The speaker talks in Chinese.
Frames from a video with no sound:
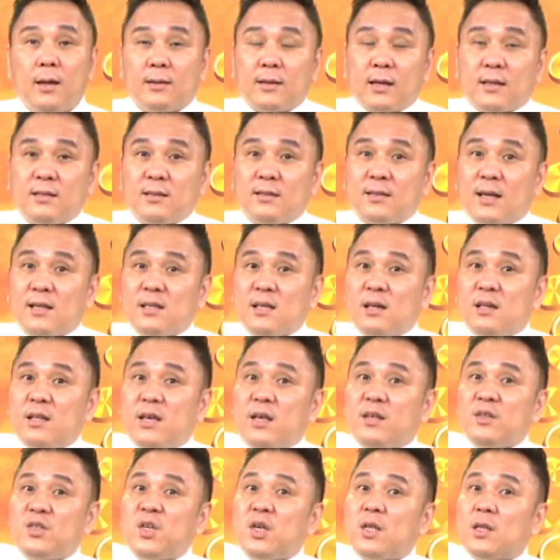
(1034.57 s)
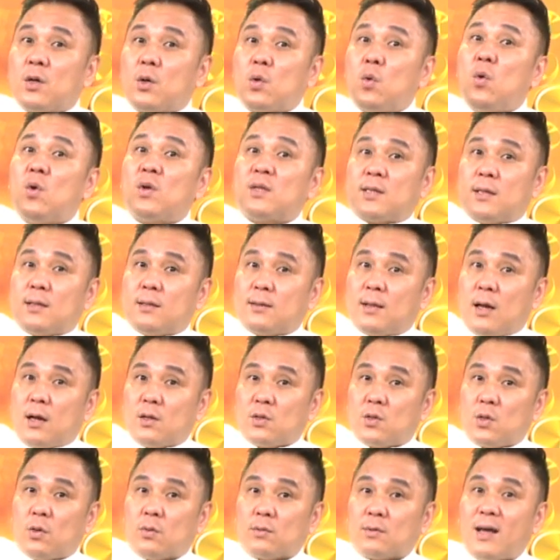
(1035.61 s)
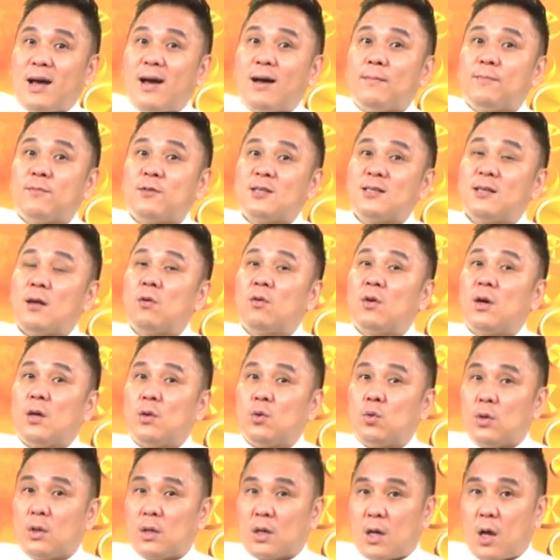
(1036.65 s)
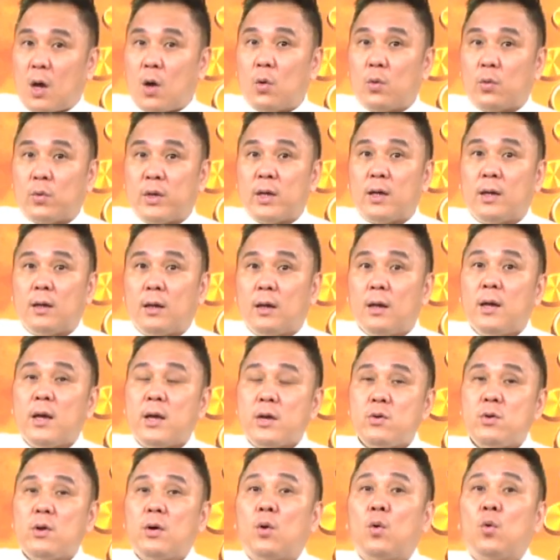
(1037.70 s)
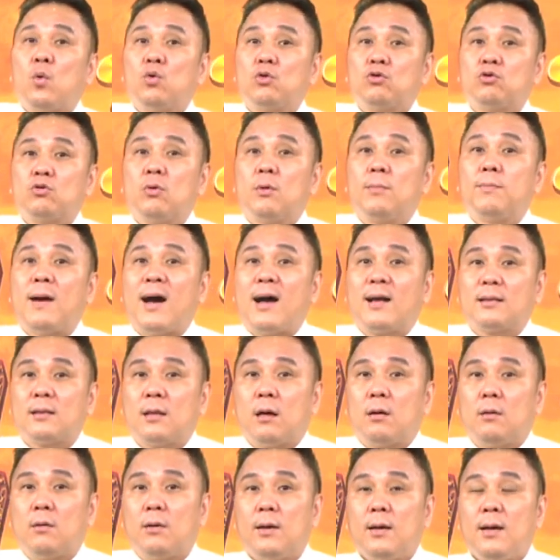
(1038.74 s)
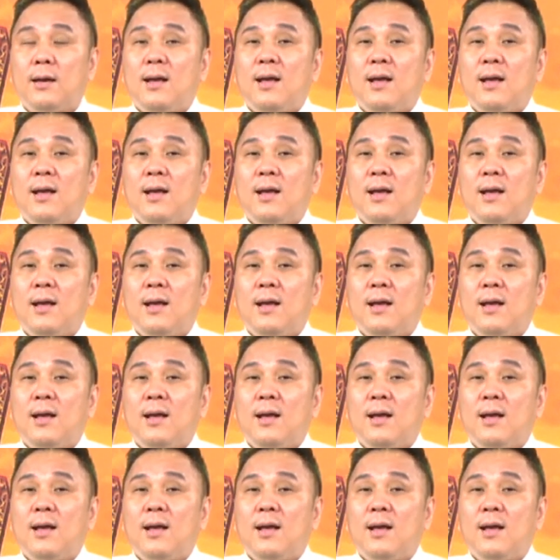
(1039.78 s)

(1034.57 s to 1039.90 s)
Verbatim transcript: 但是在这个连线的过程当中，他造了很多的口业，因为胡说八道，